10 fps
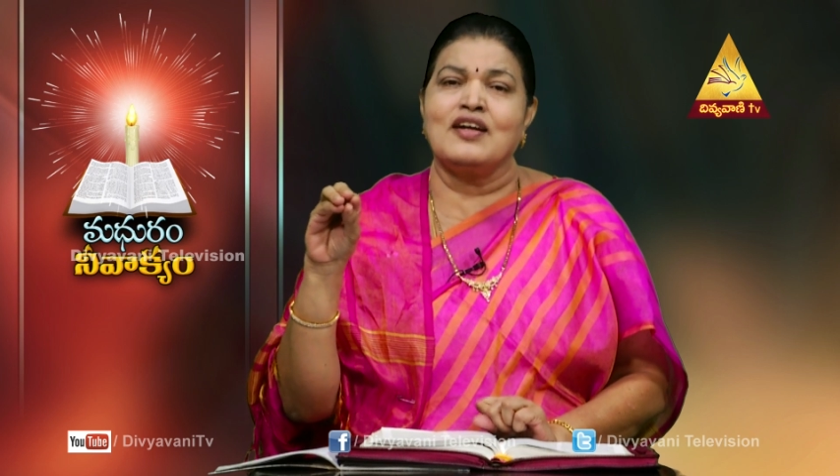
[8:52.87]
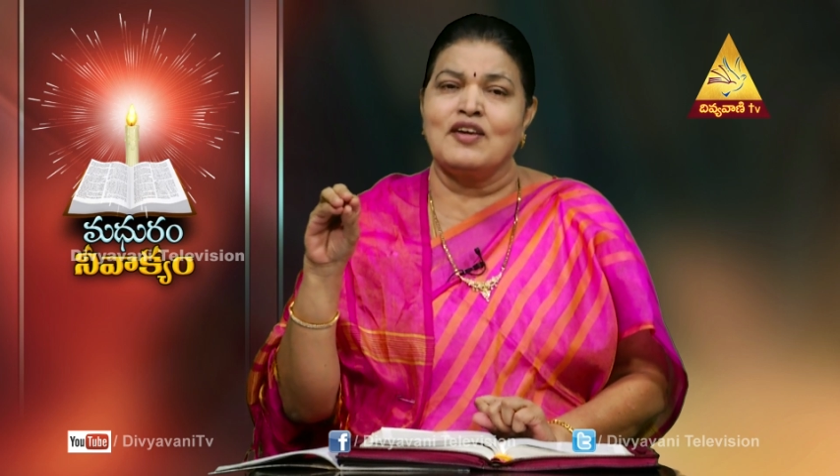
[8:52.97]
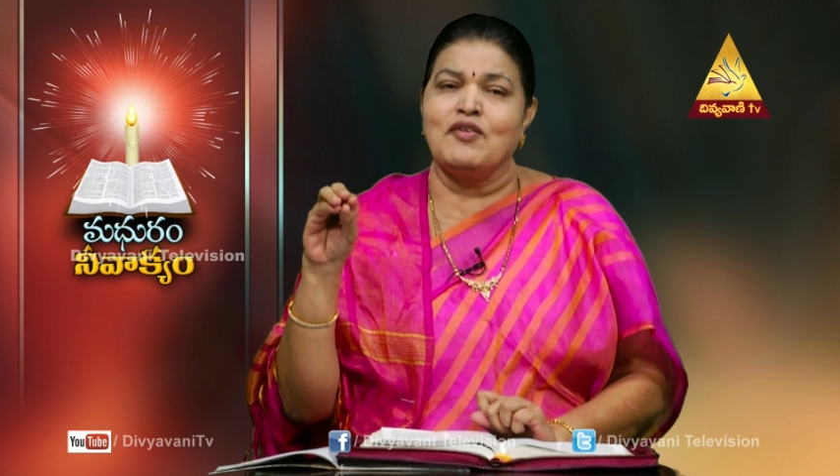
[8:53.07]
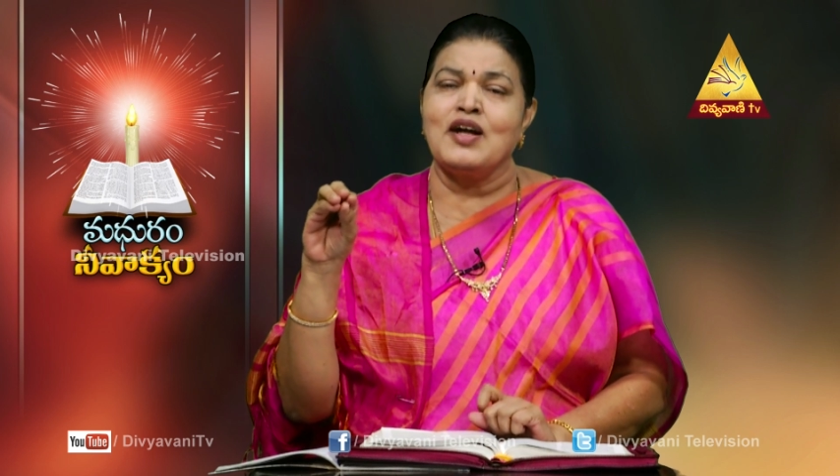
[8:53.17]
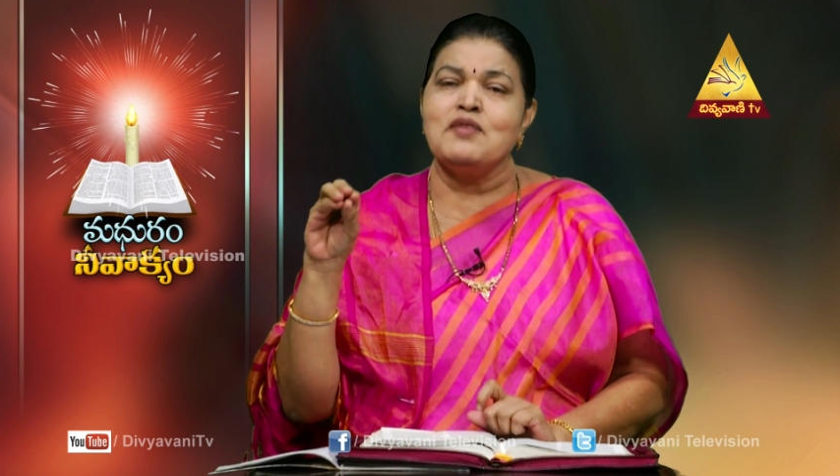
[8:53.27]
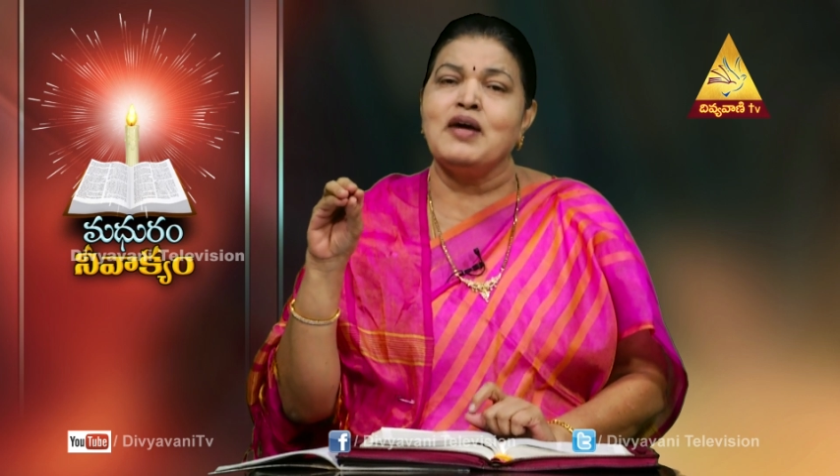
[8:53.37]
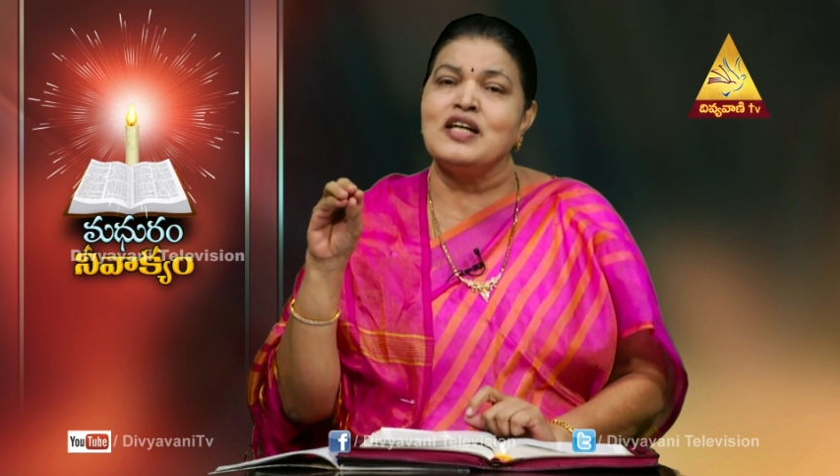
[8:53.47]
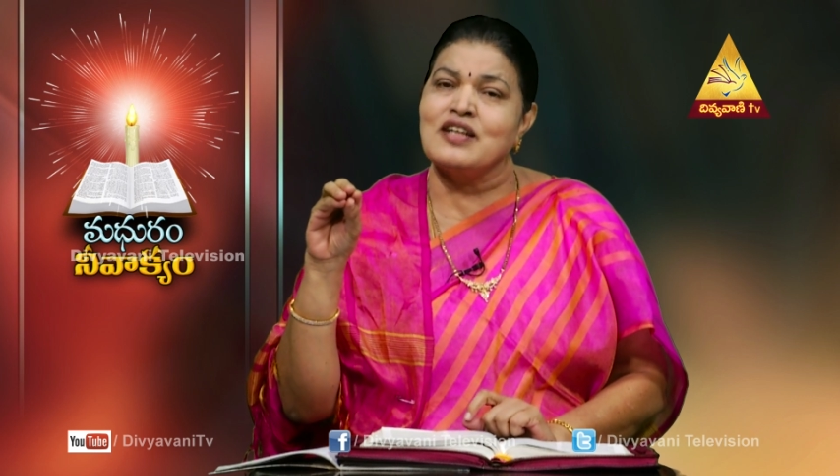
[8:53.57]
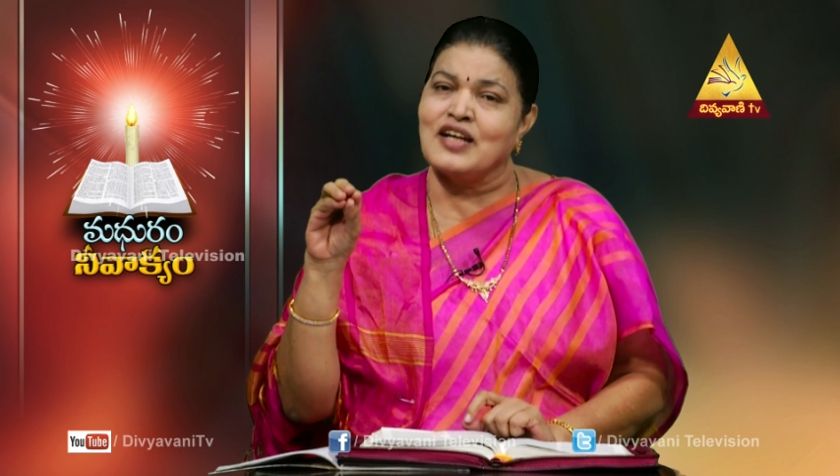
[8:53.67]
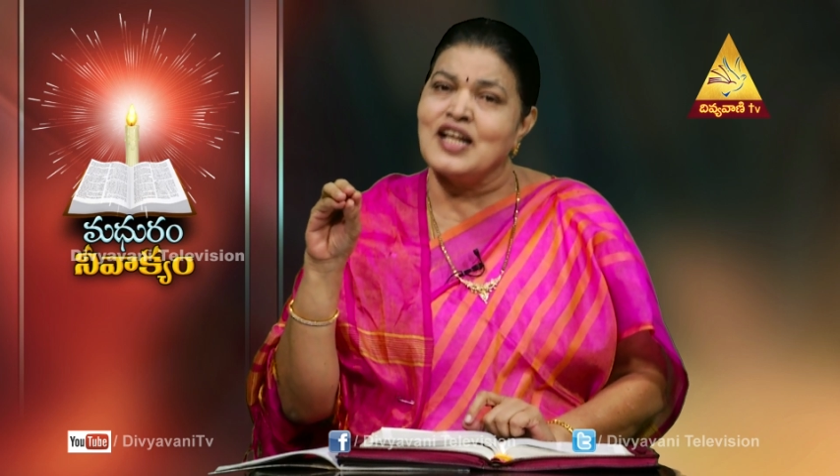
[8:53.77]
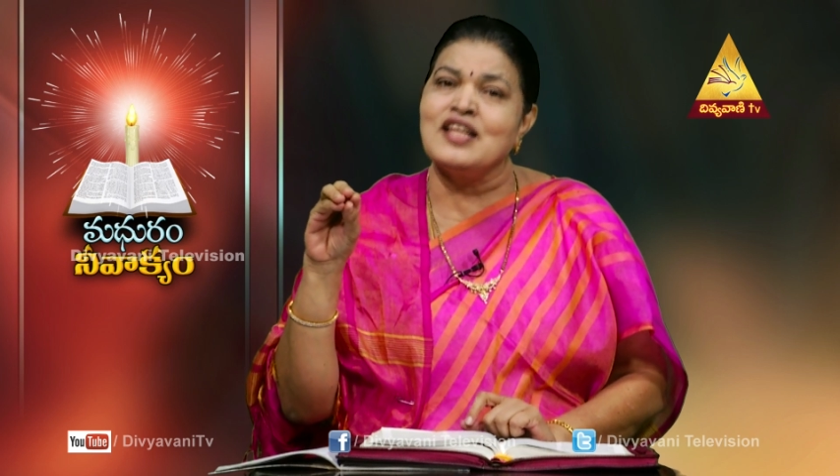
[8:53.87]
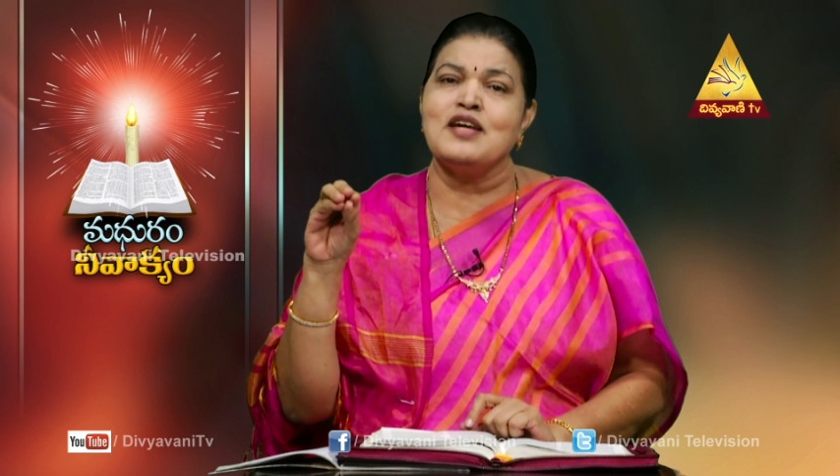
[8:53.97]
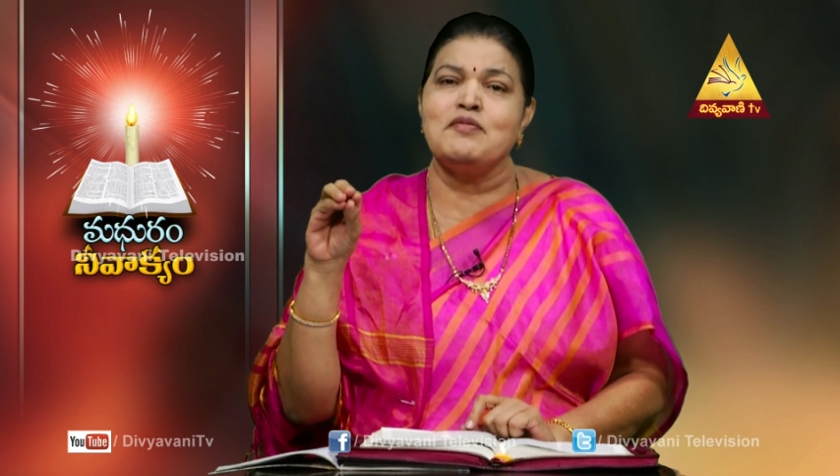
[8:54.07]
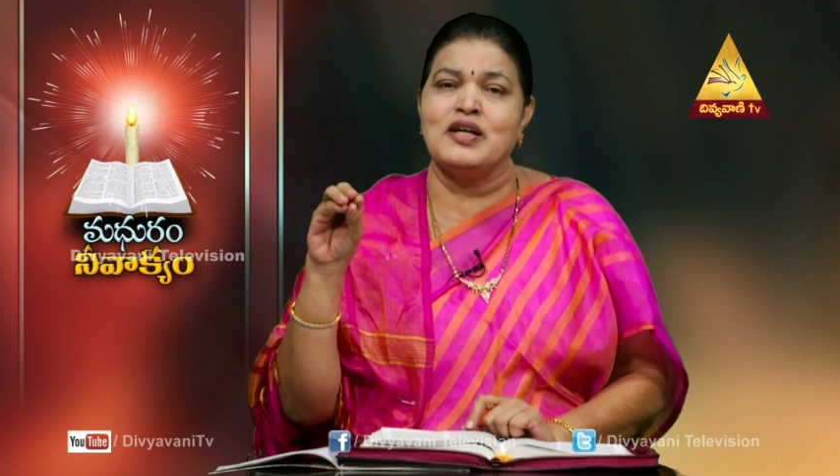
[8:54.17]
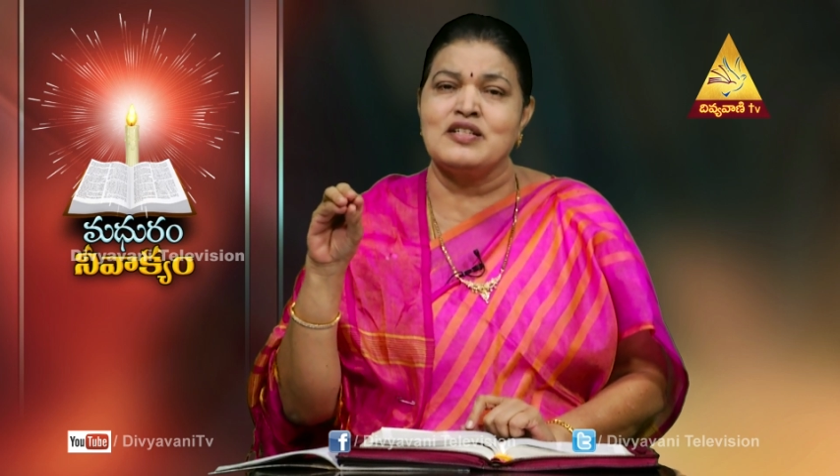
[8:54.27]
అంటారు వాళ్ళ భాష
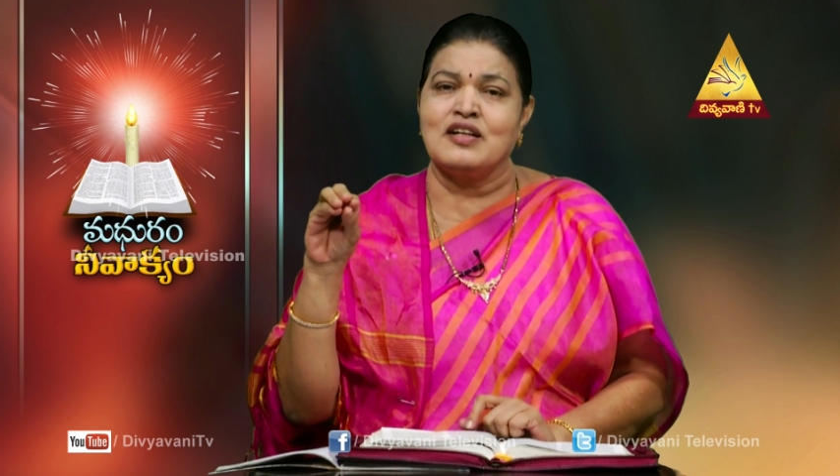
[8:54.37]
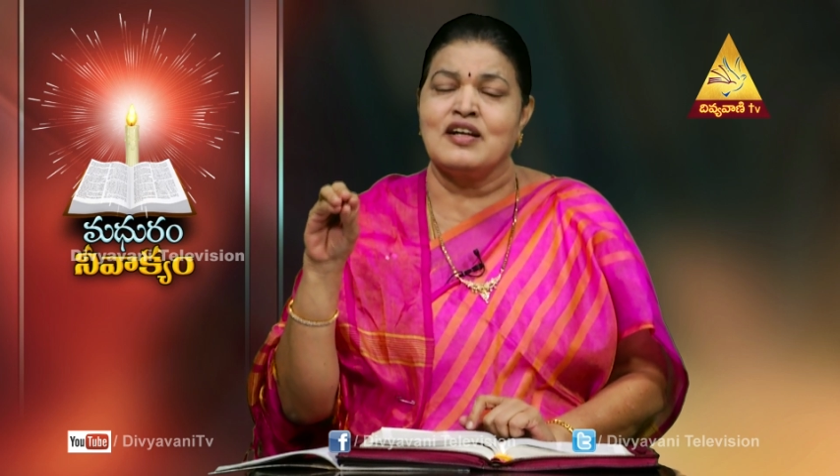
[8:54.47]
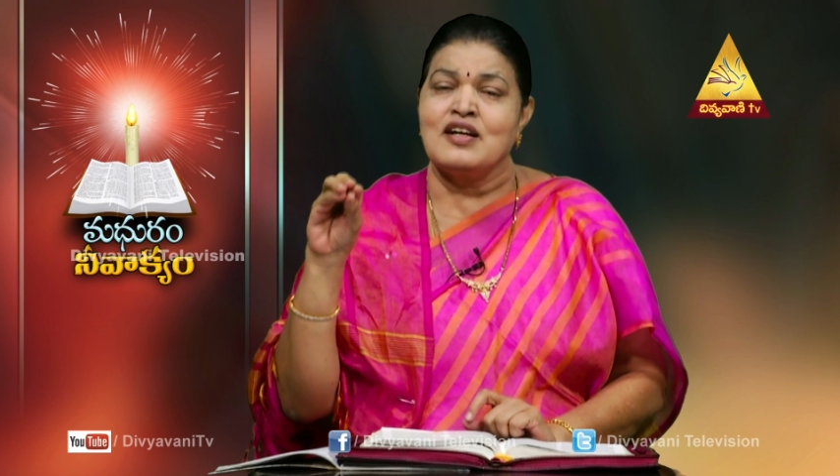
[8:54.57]
కల్దీయ భాష